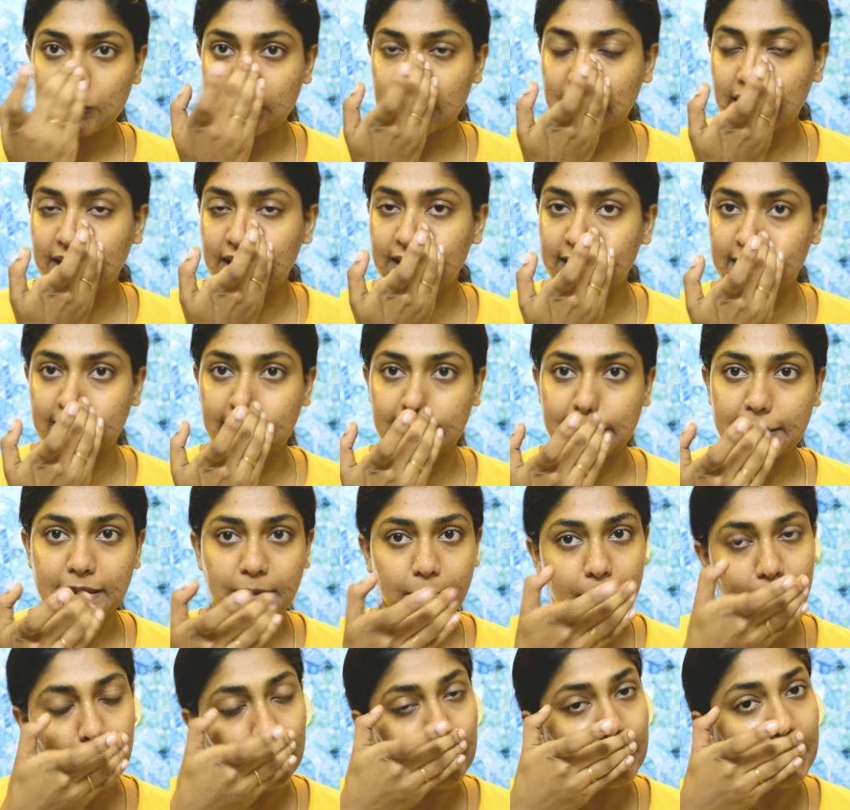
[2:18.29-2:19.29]
தான் இருக்காது
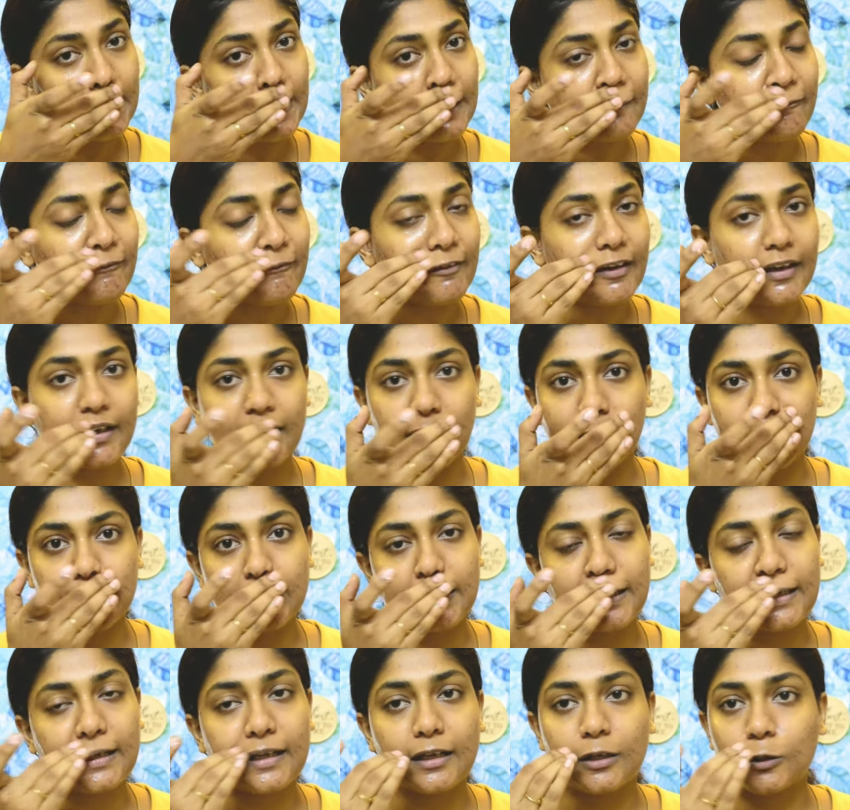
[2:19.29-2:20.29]
பட் டெஃபினட்டாக அது
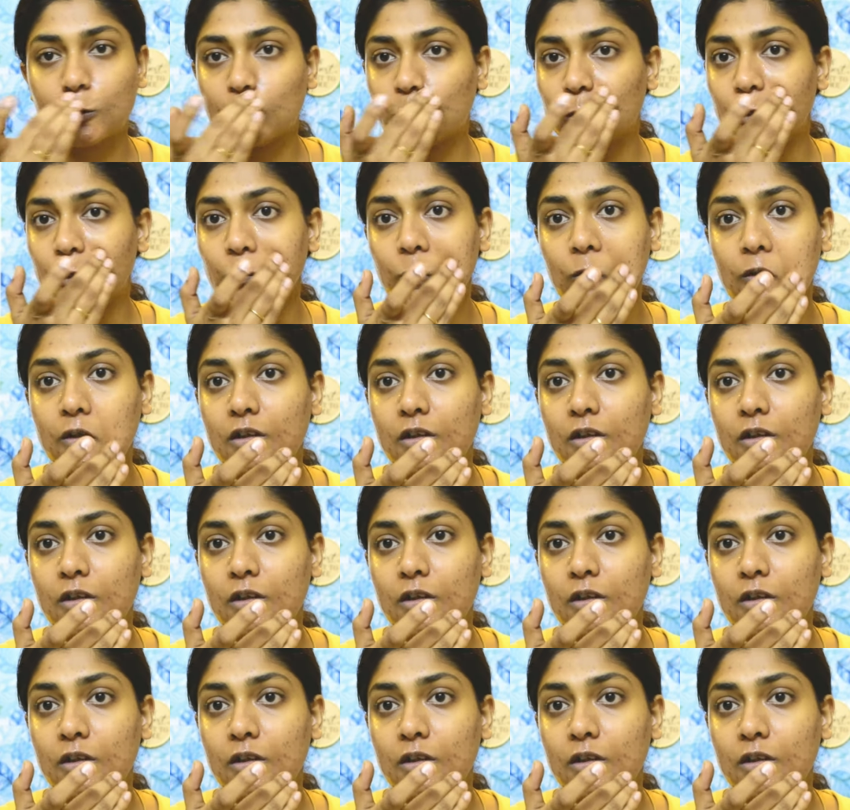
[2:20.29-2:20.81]
நல்லாயிருக்கும்